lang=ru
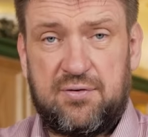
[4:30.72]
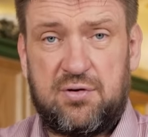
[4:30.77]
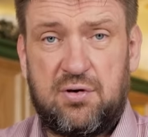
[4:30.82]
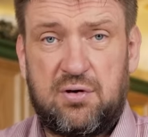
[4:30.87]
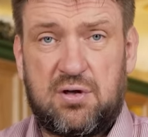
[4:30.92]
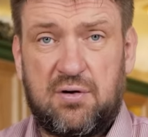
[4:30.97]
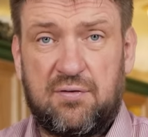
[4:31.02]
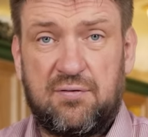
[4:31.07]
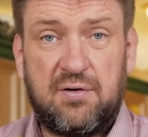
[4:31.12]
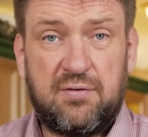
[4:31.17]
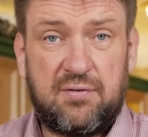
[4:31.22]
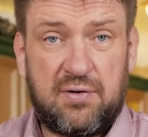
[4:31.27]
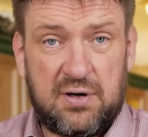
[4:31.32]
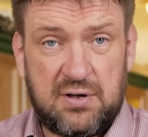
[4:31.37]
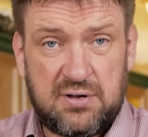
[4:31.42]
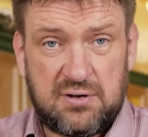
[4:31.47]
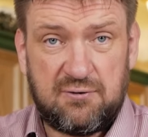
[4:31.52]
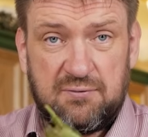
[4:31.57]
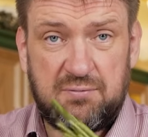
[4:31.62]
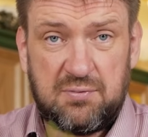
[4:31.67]
Все это
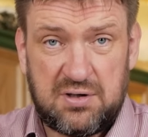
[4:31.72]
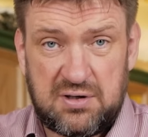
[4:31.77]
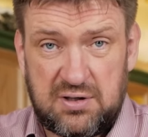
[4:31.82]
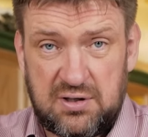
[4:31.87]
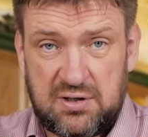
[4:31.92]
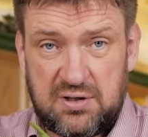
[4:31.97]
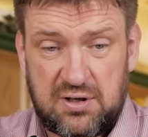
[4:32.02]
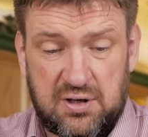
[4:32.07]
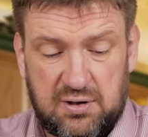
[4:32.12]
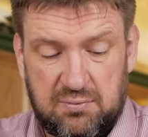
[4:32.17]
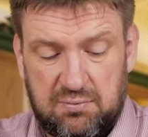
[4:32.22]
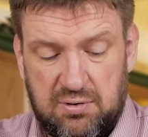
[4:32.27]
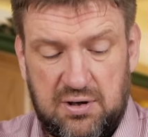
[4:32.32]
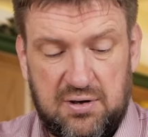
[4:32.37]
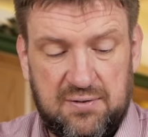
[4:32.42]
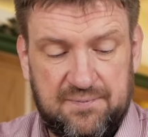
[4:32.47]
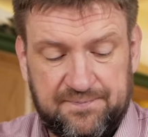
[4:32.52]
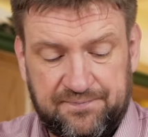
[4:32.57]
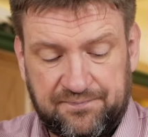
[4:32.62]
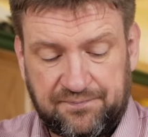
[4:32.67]
выварится вместе с
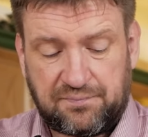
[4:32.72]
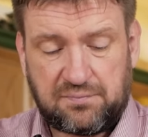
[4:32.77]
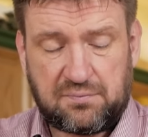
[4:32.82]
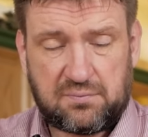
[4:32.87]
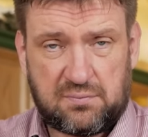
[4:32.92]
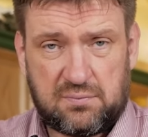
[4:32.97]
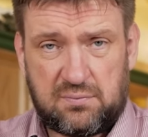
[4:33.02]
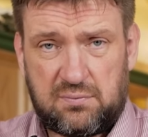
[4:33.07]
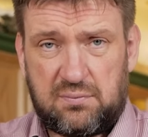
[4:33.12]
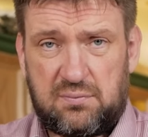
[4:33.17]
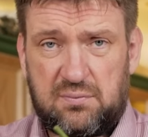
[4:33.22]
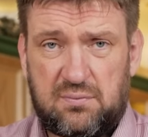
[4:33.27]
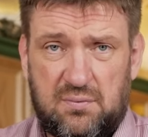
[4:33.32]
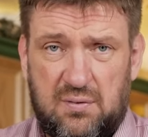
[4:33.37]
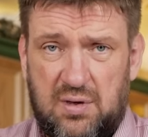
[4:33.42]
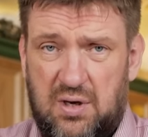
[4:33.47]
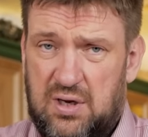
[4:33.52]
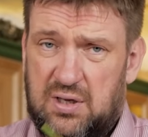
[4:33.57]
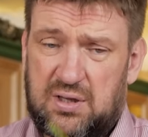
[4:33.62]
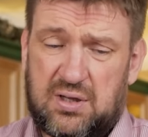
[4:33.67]
рыбой,
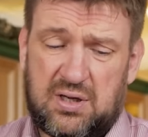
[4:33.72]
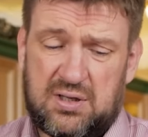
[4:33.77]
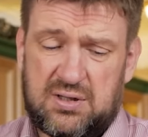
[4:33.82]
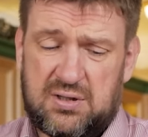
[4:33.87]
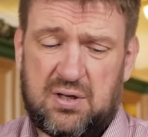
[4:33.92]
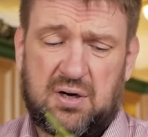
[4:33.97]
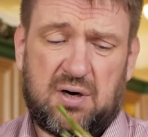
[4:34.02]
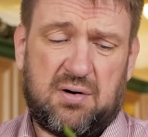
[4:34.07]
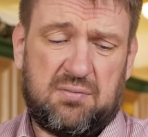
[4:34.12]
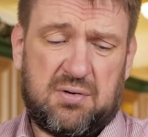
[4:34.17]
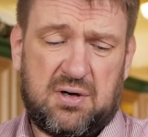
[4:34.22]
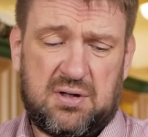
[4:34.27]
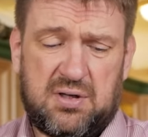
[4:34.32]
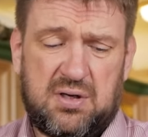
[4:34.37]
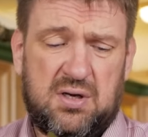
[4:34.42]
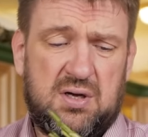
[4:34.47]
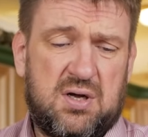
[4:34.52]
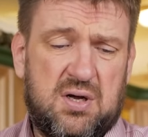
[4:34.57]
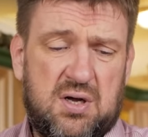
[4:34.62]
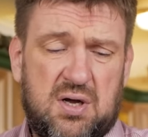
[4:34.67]
отдаст
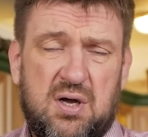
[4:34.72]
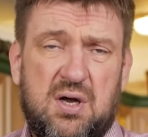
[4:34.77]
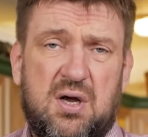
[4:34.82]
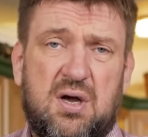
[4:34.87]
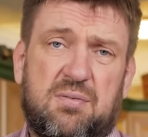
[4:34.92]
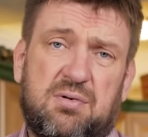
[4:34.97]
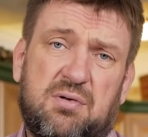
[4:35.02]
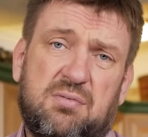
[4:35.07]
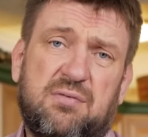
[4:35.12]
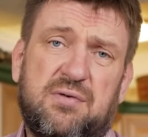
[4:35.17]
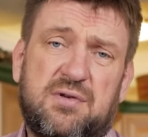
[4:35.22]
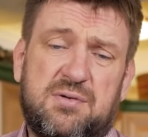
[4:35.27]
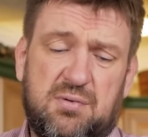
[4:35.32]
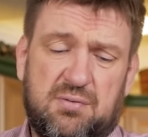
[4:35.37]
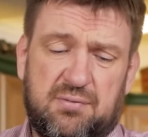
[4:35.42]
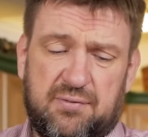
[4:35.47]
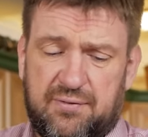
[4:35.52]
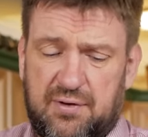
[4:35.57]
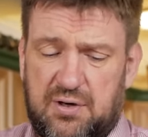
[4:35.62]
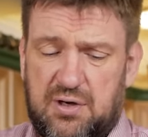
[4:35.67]
ароматы. Потом
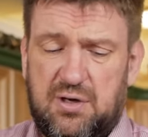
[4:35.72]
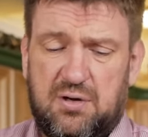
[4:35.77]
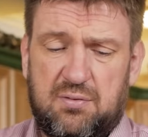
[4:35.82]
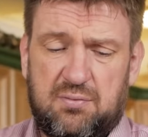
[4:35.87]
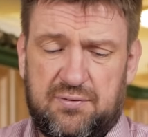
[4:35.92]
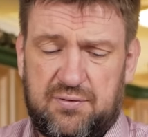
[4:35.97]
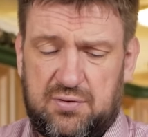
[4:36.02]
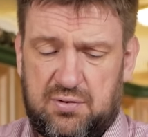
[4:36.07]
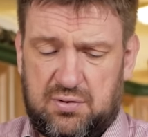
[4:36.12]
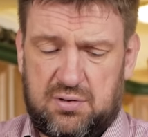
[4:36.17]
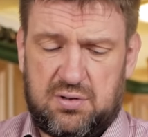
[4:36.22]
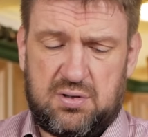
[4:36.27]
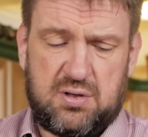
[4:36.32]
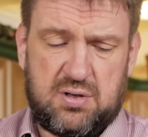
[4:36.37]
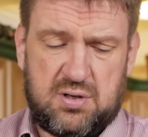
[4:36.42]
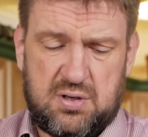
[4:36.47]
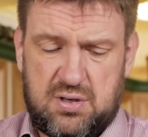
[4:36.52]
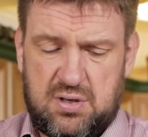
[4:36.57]
возьмем и выкинем все это